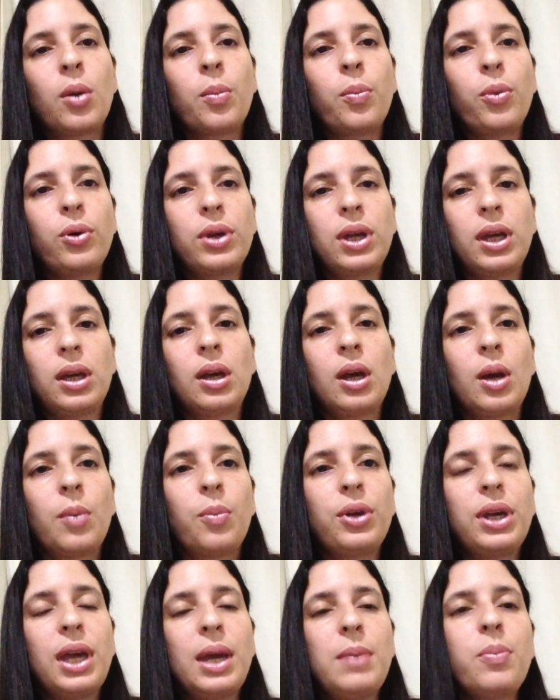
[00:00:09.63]
Por quê?
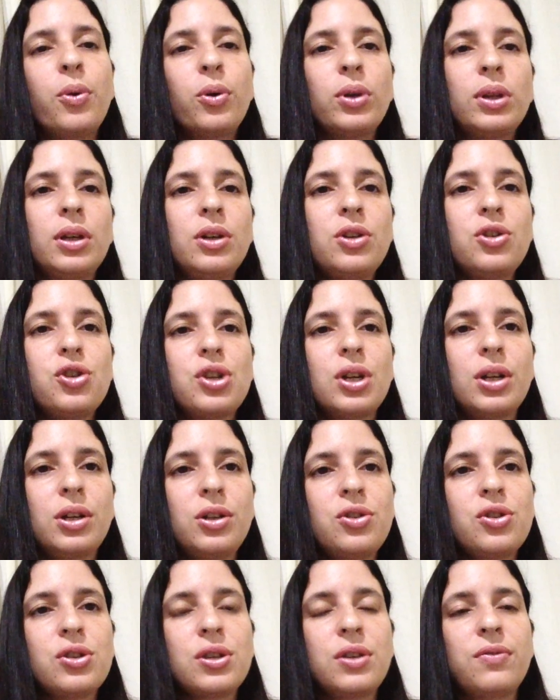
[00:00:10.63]
Porque é importante,
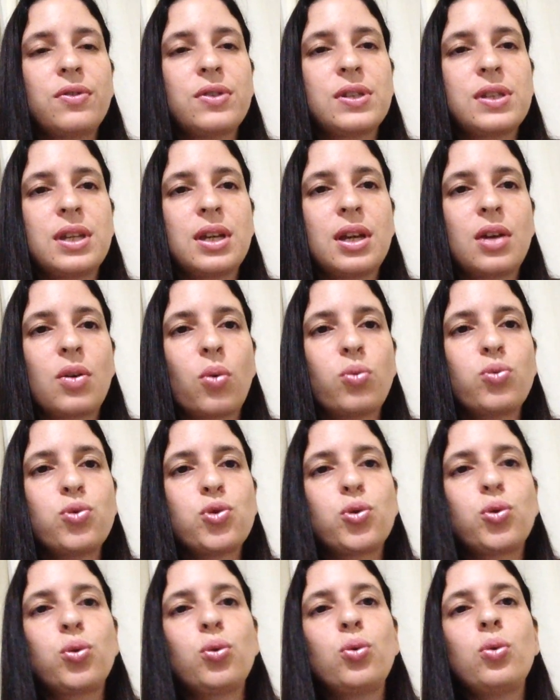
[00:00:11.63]
antes que você
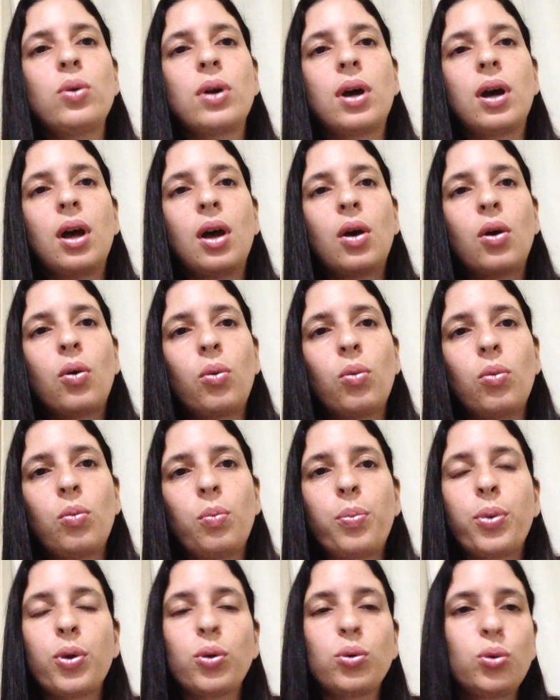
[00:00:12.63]
construa um,
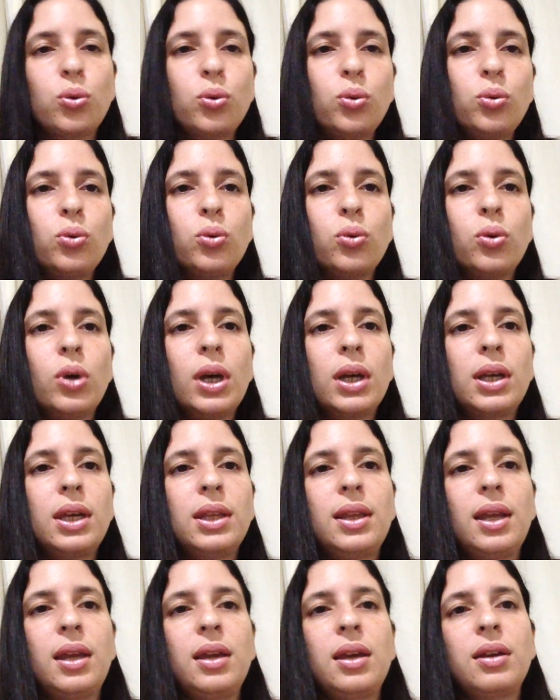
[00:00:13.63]
um produto que
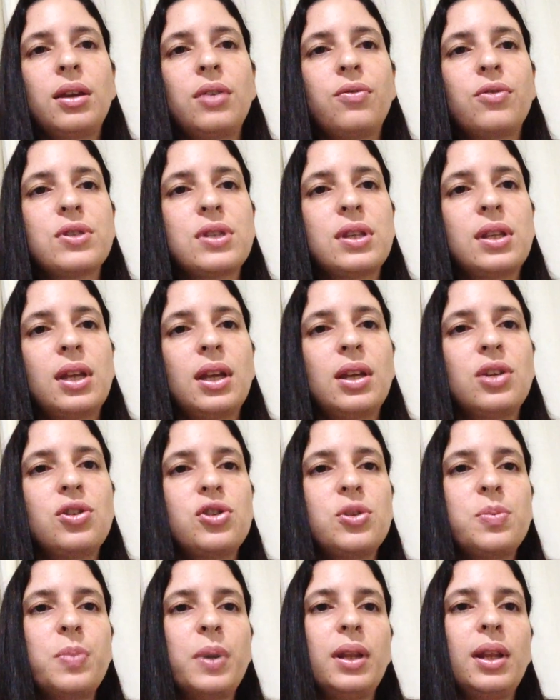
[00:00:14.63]
tenha que você tenha que
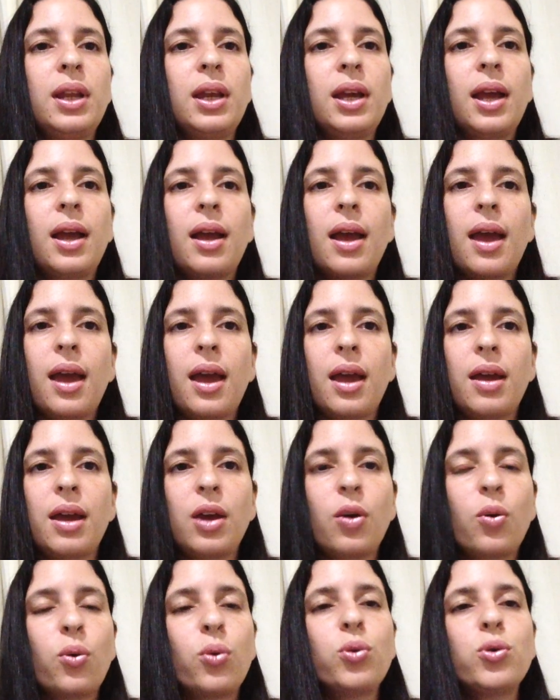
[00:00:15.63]
despender é,
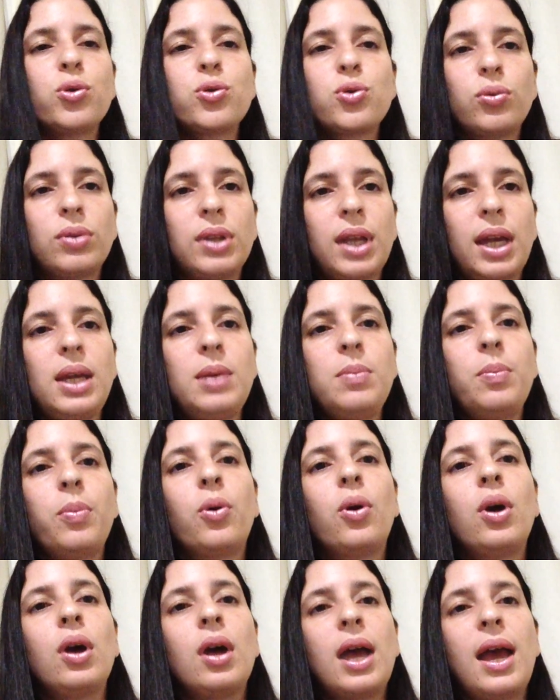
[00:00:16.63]
recurso,
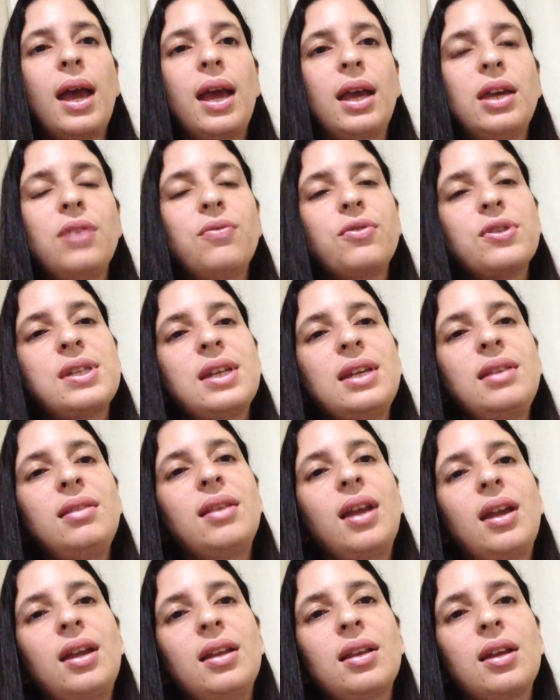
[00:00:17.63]
tempo, é, que você
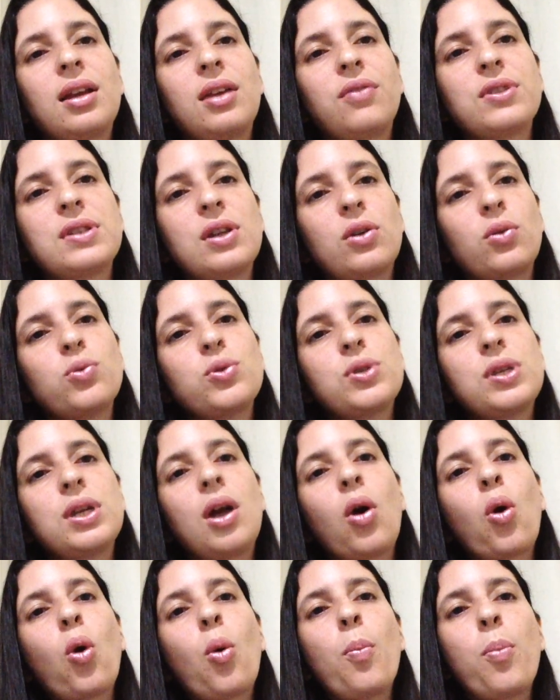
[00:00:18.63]
entenda, que você
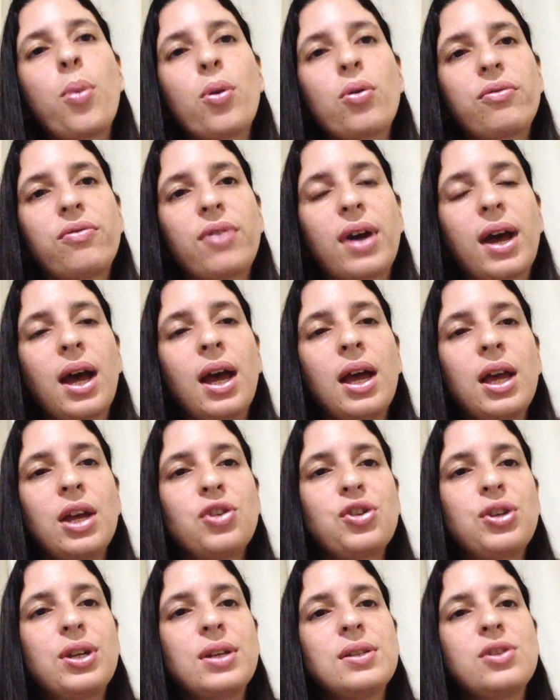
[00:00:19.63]
consiga comprovar
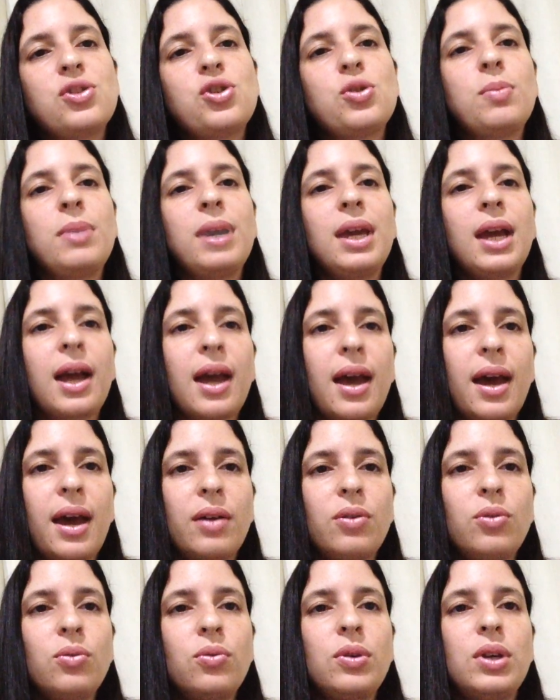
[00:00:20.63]
de que existe
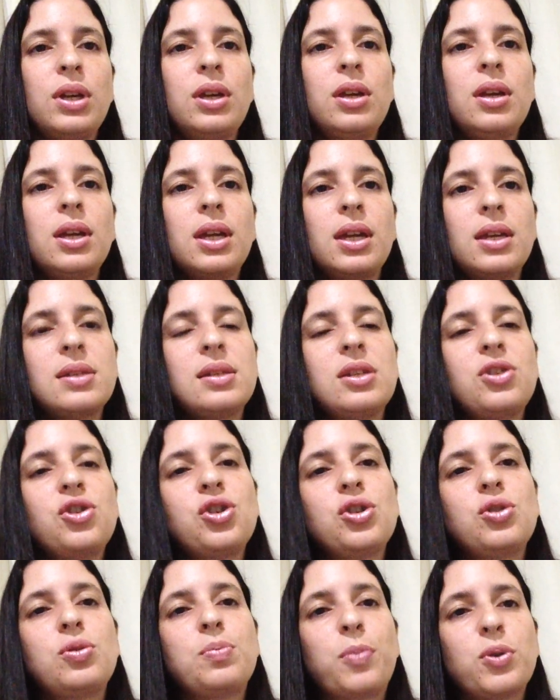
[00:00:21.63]
mercado e que
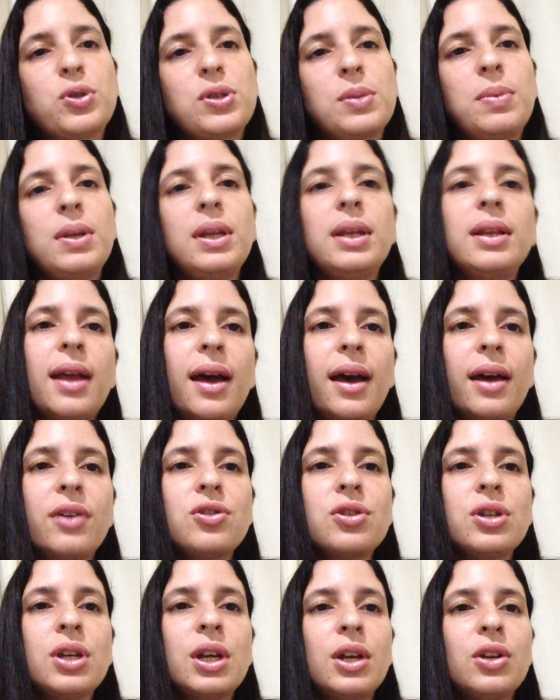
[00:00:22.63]
existe
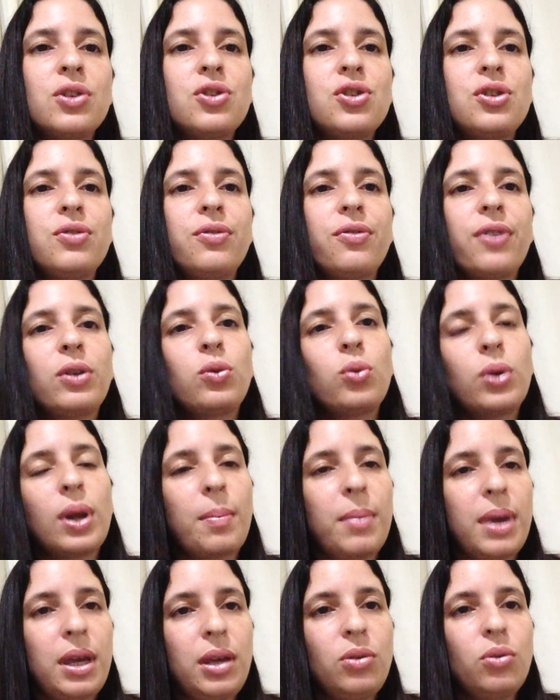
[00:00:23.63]
possibilidade de
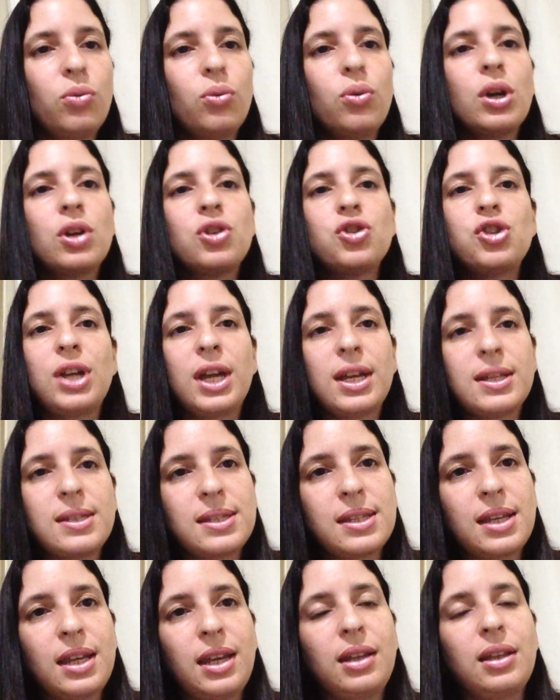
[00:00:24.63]
faturamento, de
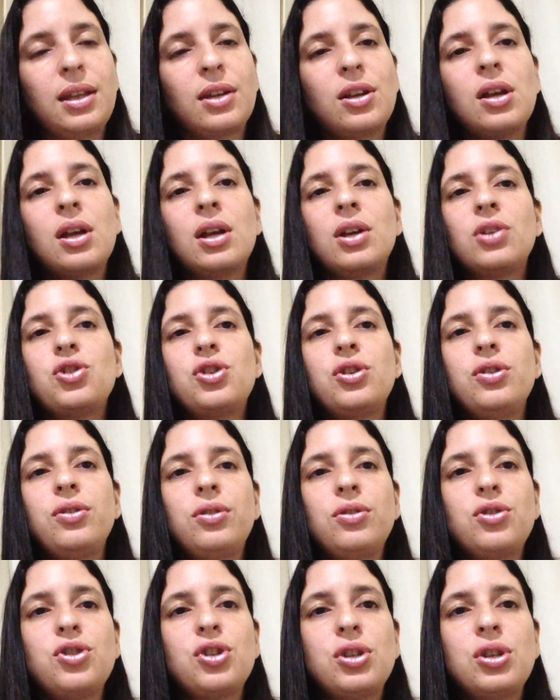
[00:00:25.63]
receita,
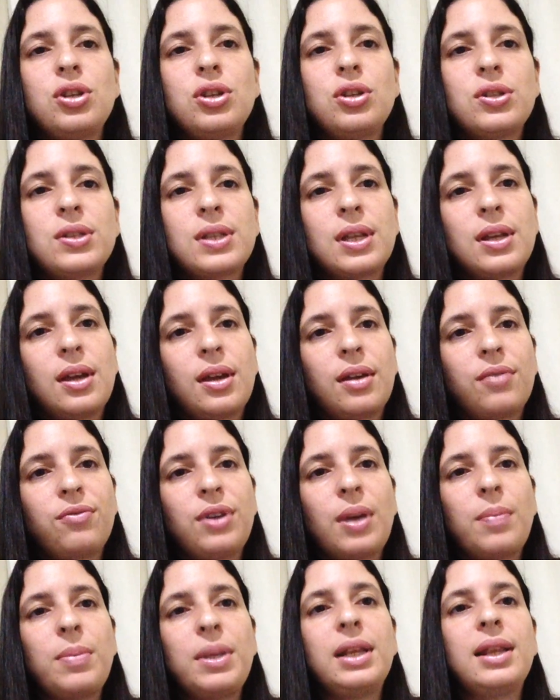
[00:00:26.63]
de, de é,
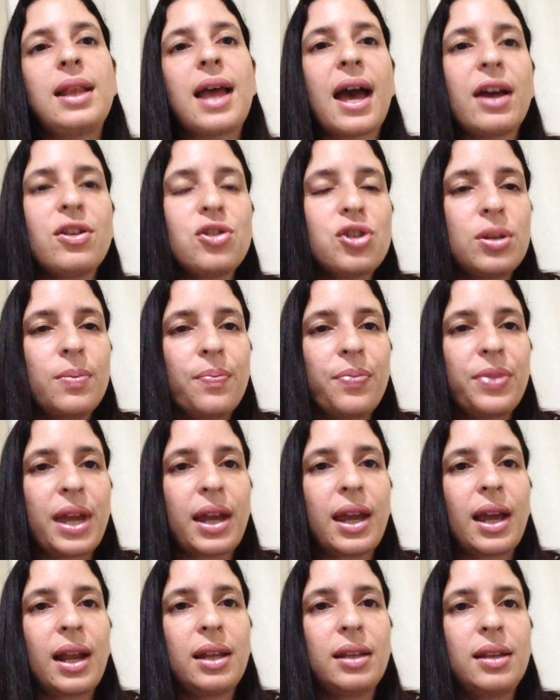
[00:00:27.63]
viabilidade
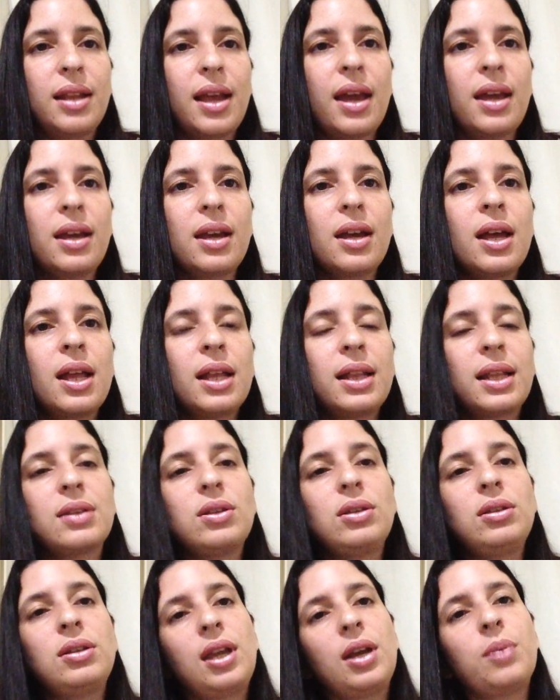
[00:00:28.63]
daquela ideia na,
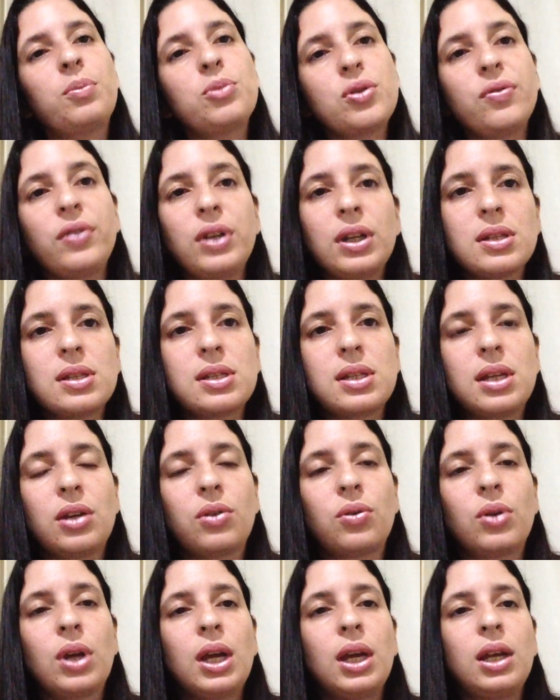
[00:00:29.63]
em termos
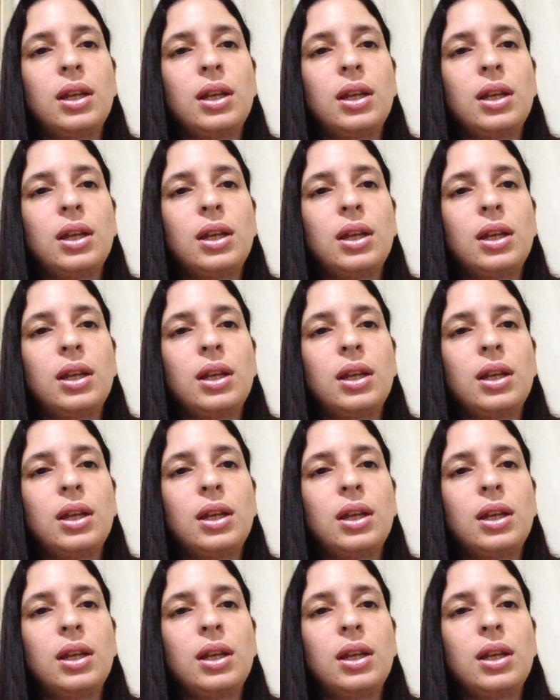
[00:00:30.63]
financeiros.